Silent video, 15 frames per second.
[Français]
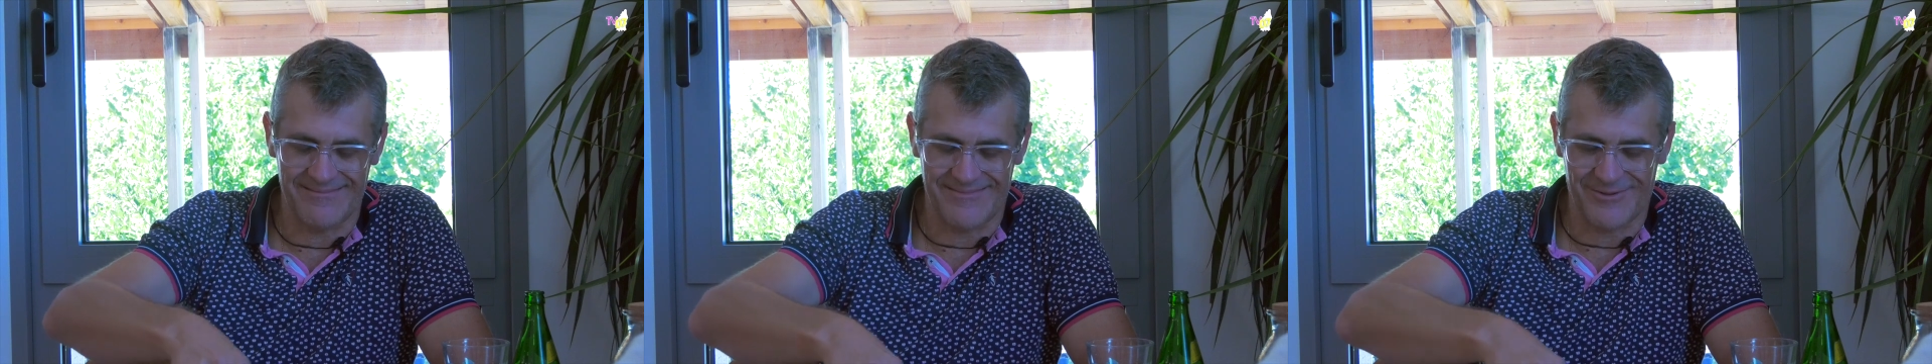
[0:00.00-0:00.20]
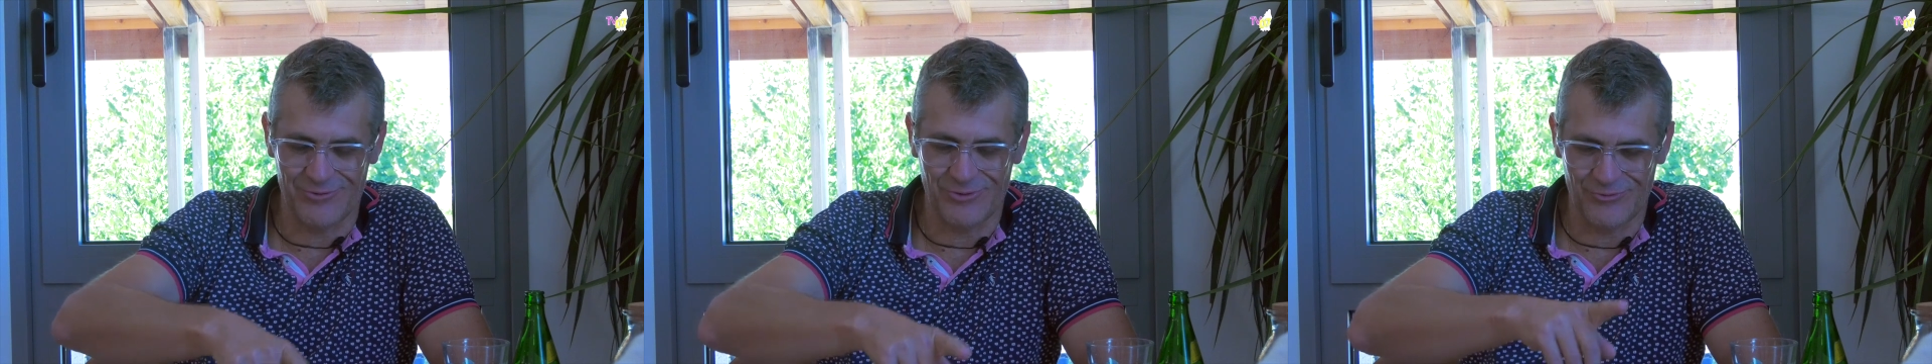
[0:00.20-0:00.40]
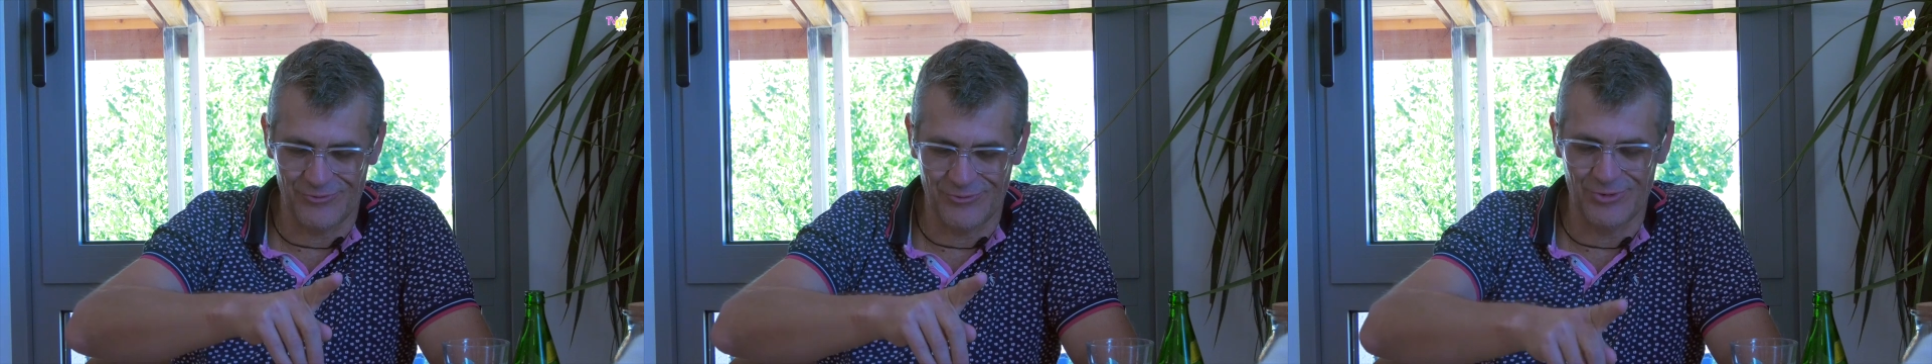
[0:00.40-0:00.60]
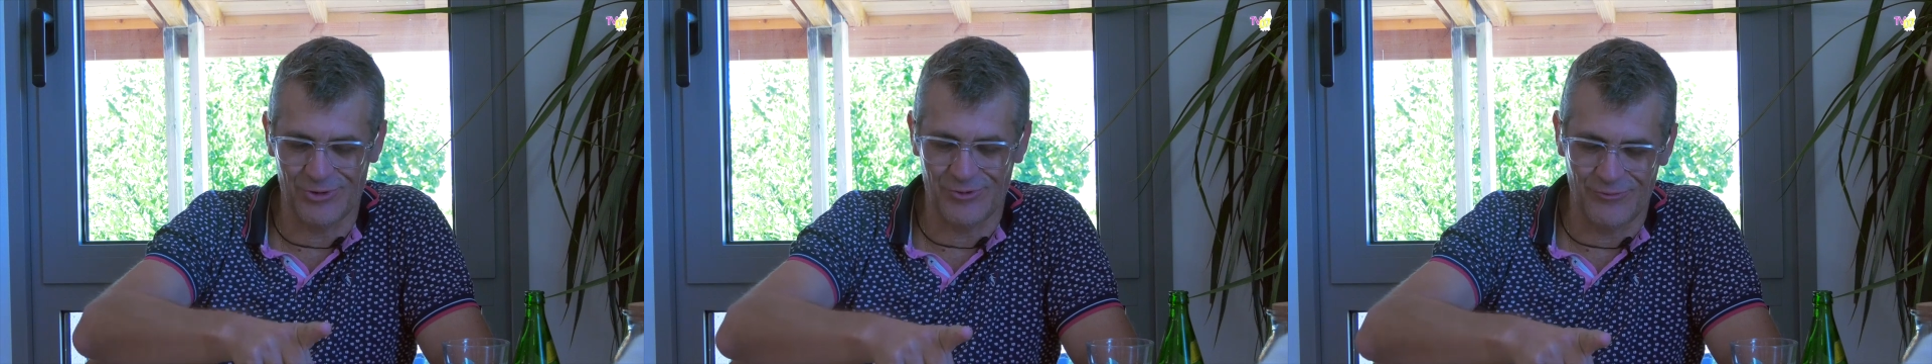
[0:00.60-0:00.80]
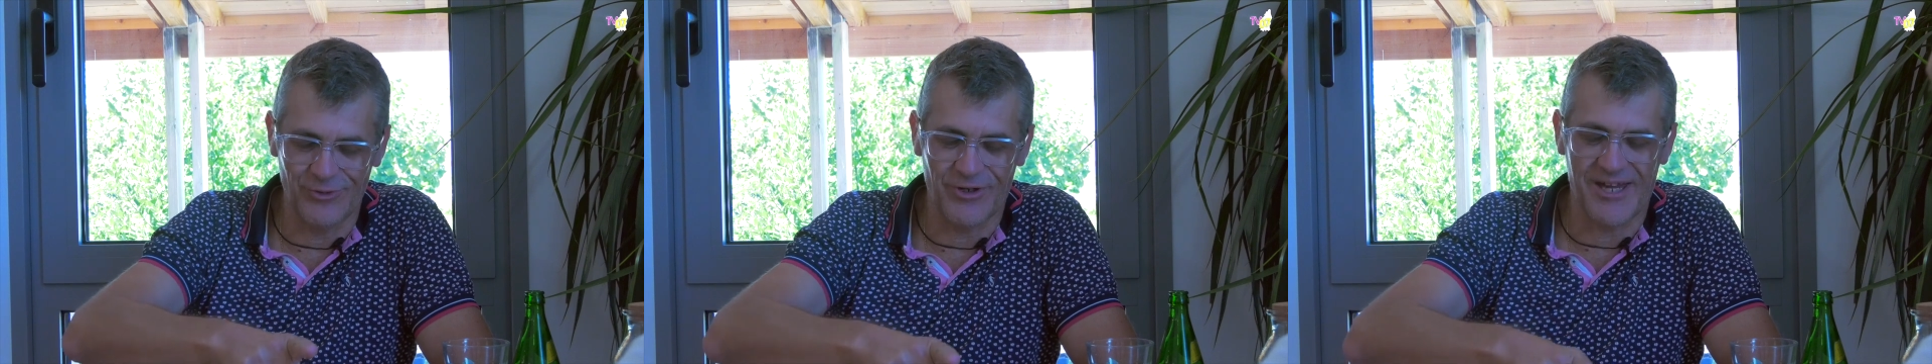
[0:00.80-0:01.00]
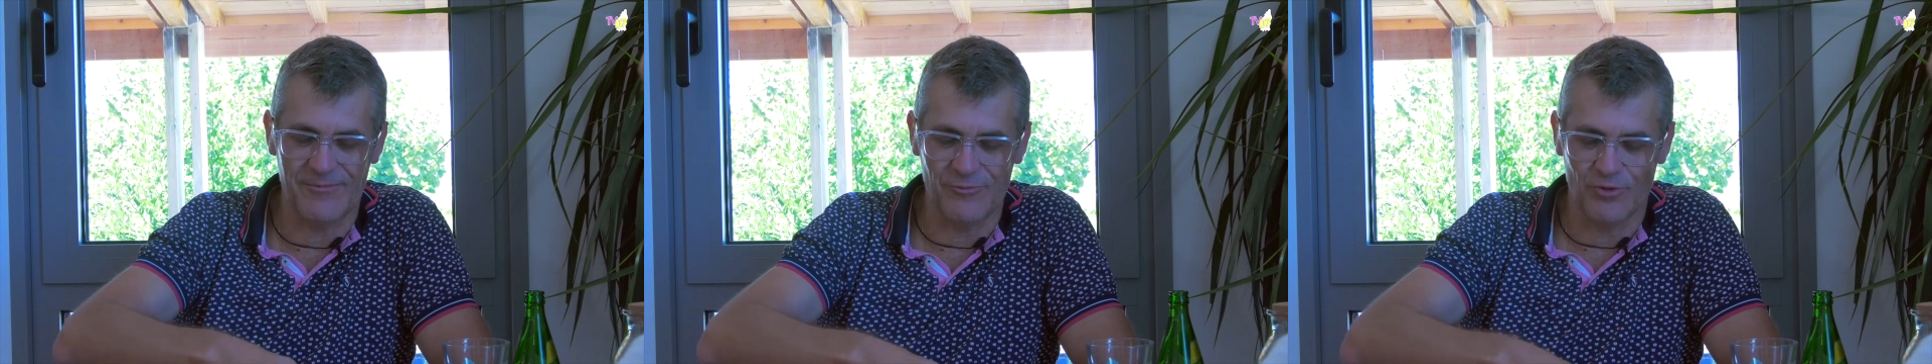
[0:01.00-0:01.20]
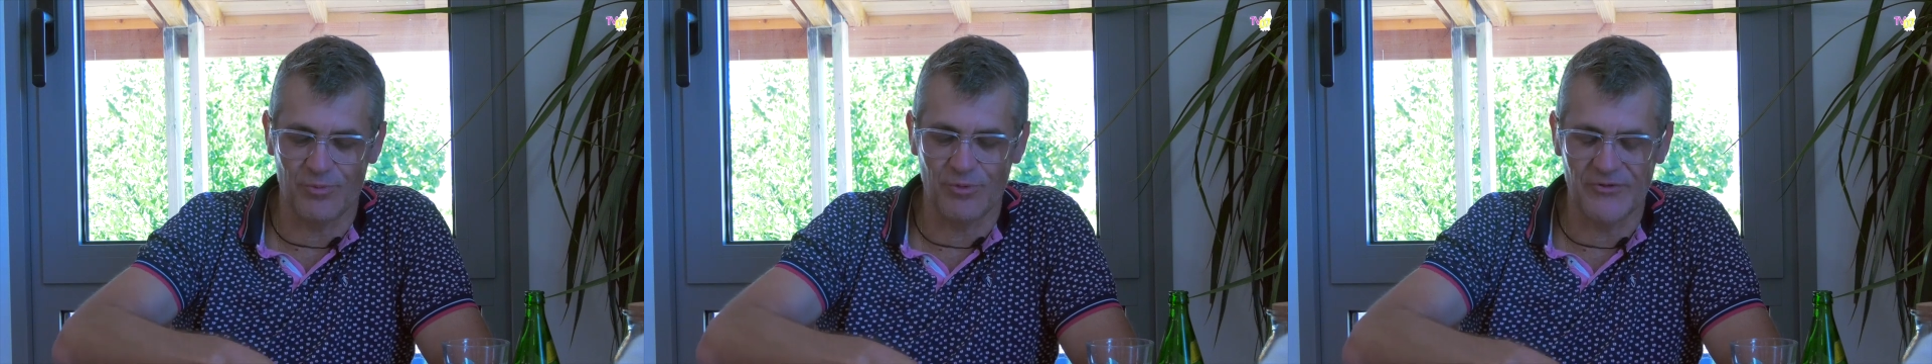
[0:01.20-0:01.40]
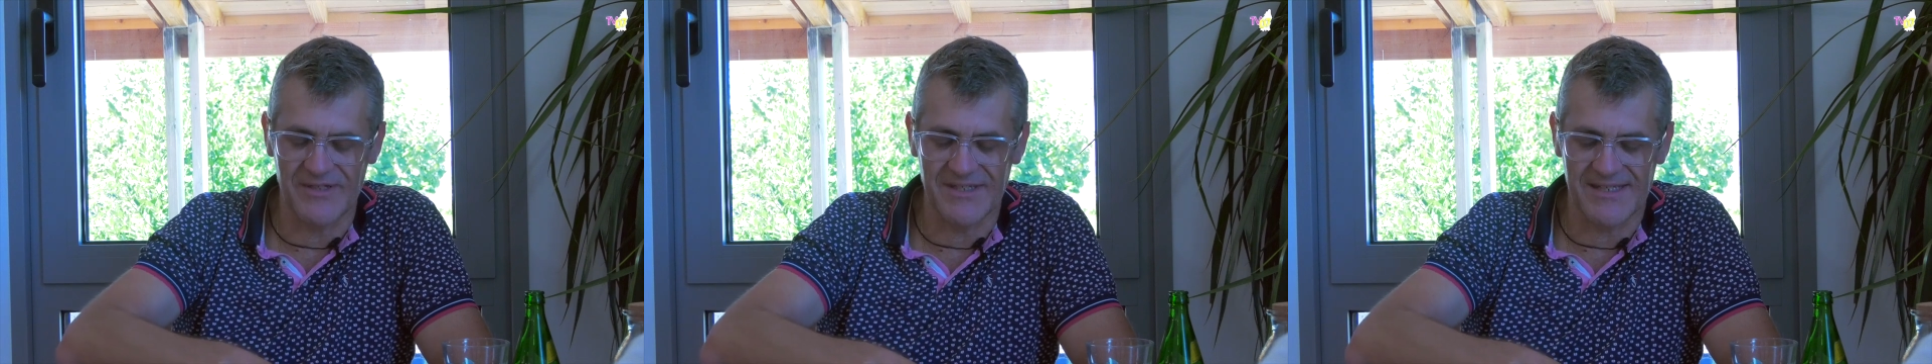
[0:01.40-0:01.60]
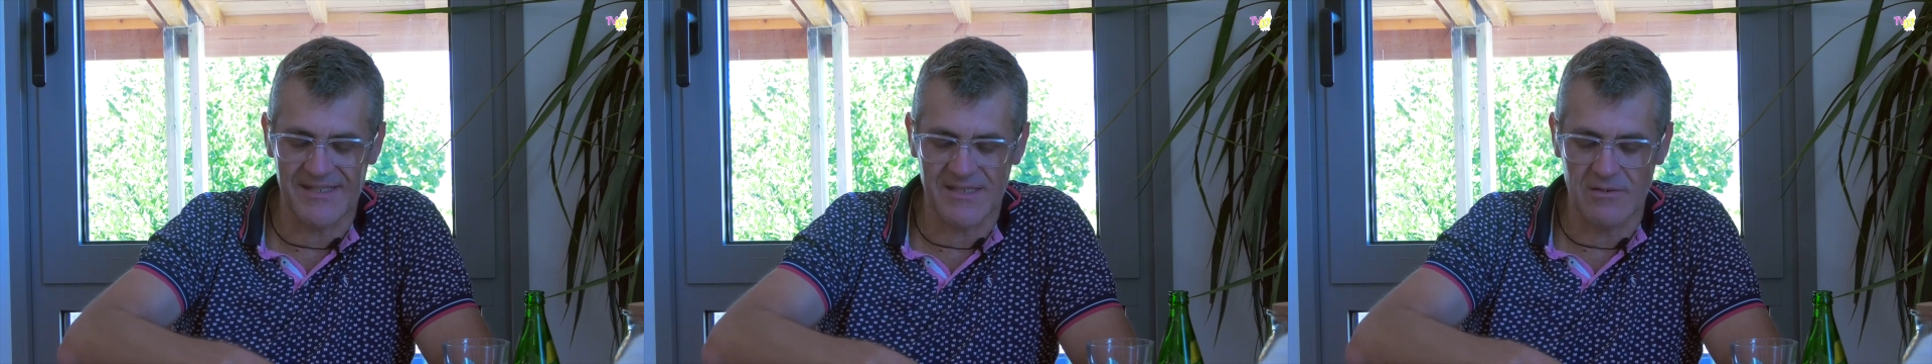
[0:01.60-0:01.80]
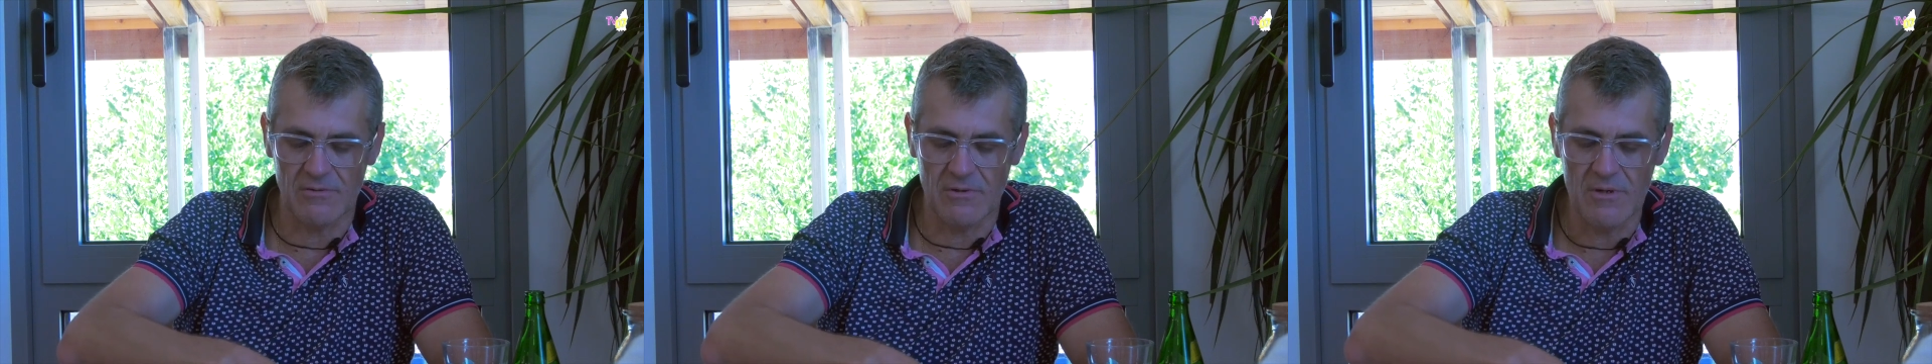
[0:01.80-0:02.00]
parce que je veux, quand même te poser une
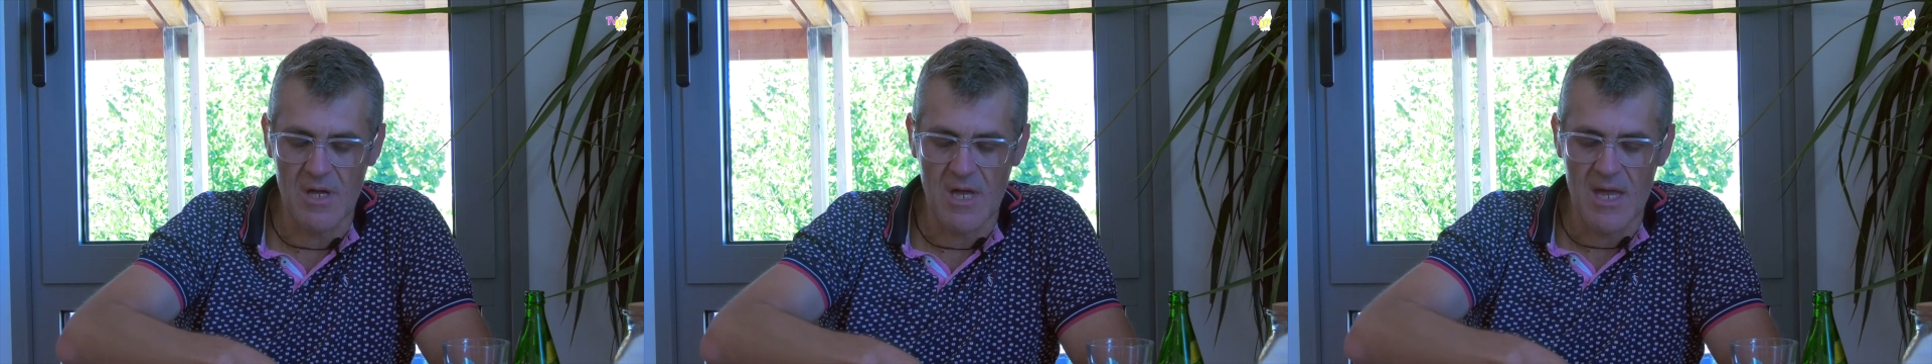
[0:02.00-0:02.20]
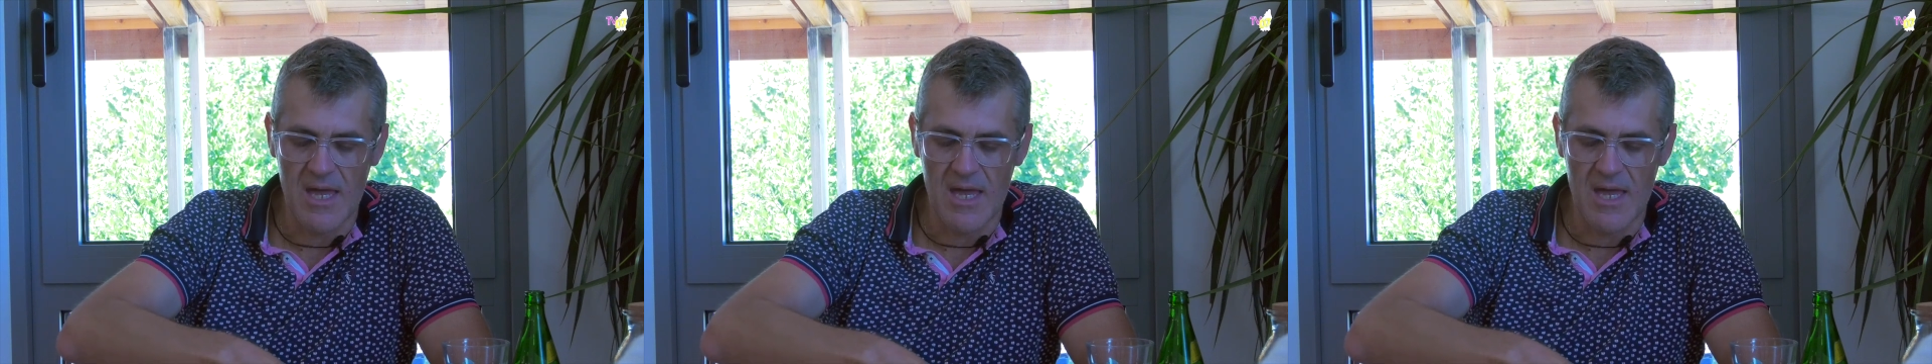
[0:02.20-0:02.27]
question.